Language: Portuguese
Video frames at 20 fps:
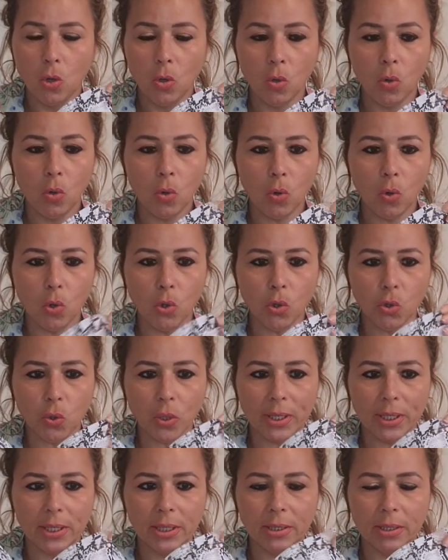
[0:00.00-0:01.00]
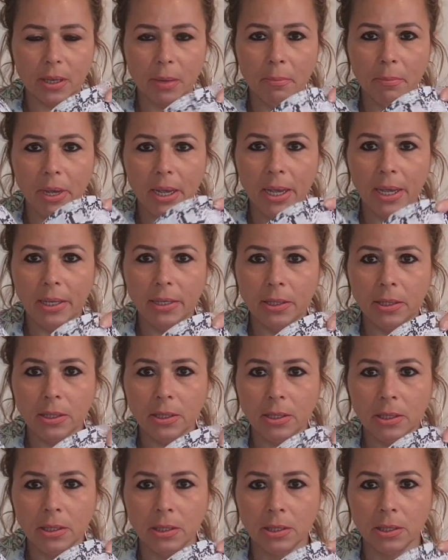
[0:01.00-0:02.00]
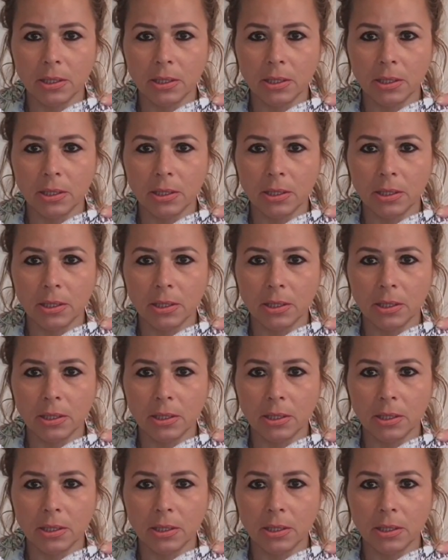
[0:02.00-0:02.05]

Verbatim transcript: grosso aqui também.